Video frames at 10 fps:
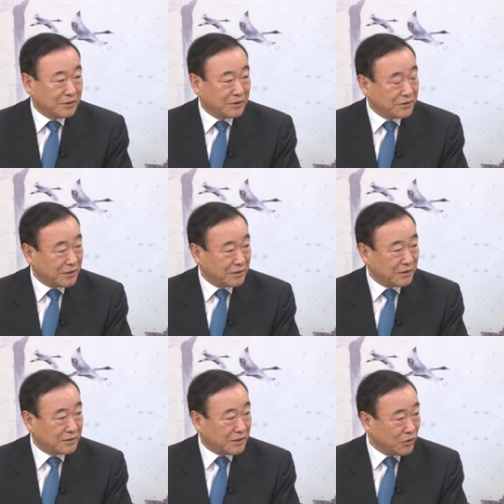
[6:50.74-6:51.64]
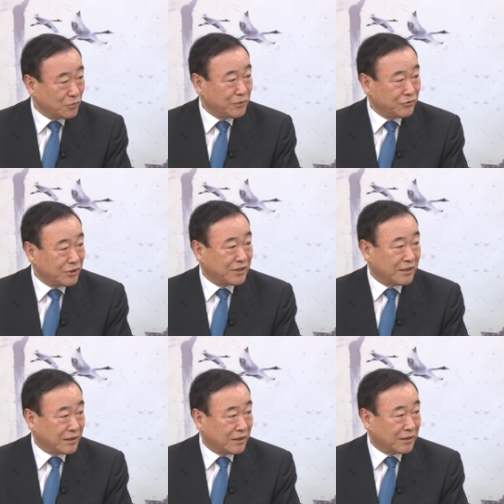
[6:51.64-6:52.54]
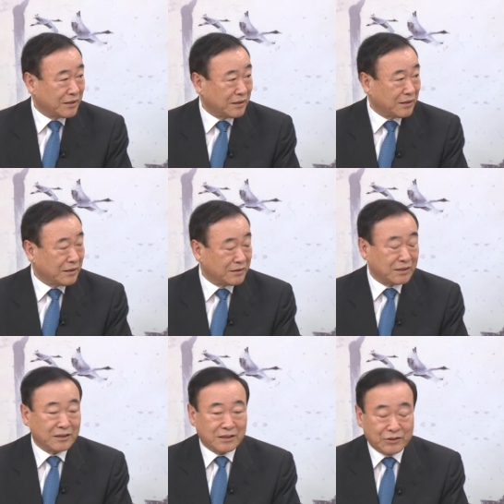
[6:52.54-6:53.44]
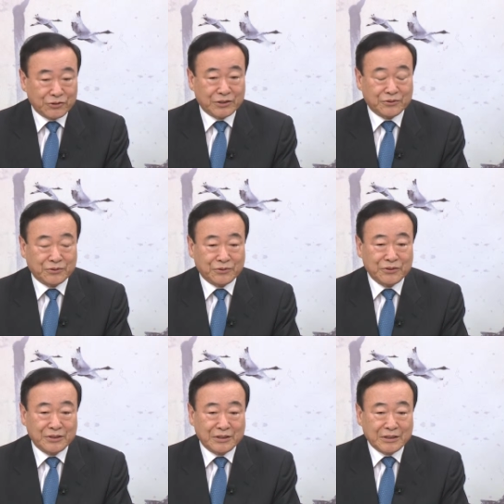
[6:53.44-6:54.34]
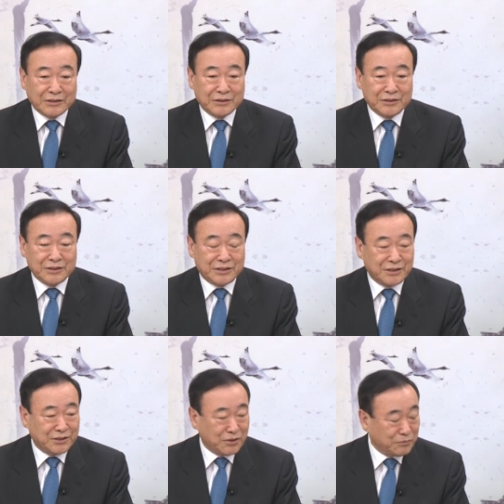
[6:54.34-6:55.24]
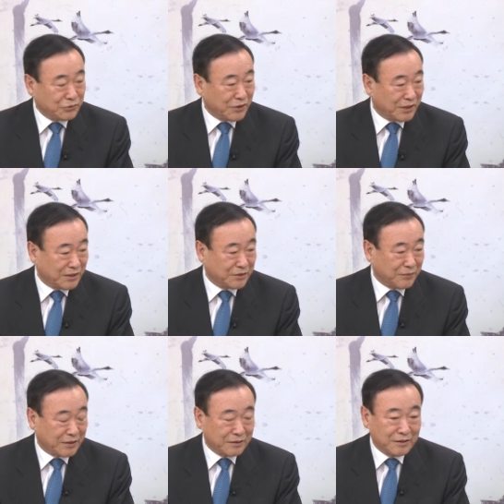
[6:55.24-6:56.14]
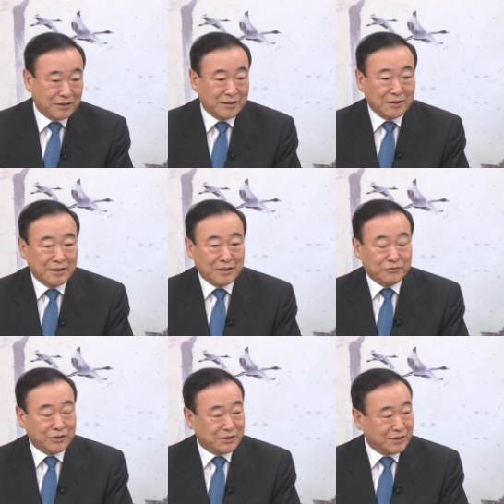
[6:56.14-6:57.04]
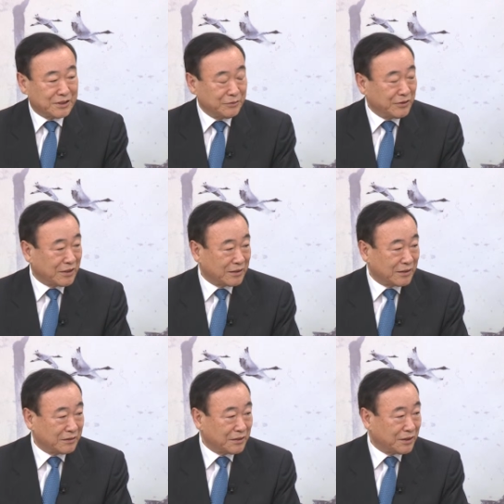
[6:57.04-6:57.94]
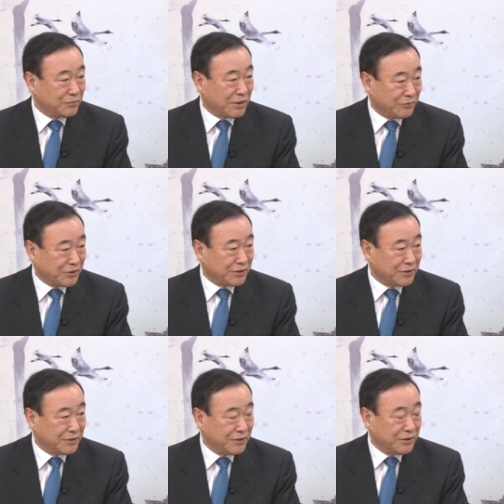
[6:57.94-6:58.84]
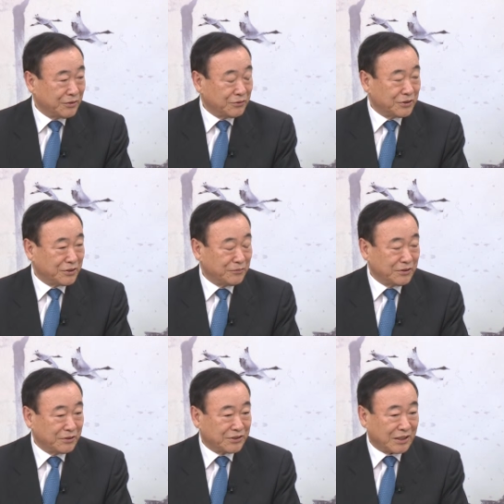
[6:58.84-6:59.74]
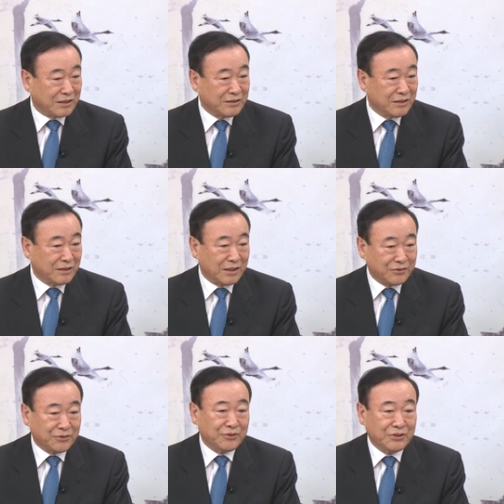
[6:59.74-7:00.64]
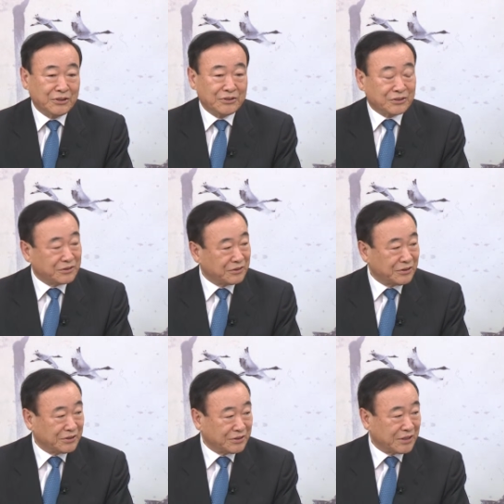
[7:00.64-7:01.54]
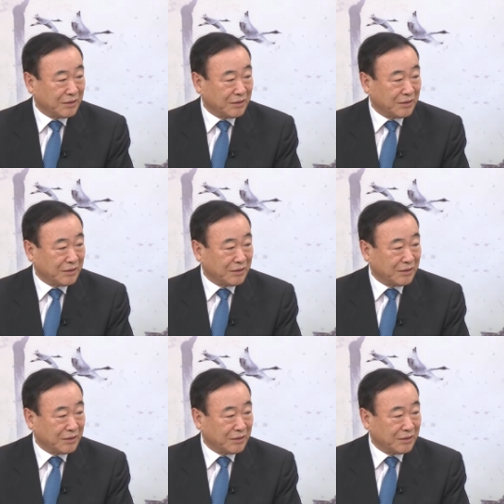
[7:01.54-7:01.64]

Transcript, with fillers: 경쟁력을 크게 높일 수 있지 않을까 이렇게 생각을 하고 있고 그것은 시 정부도 해야 되지만 우리 시민 단체들이 힘을 합쳐서 우리 시민들이 작은 일이라도 정성 들여서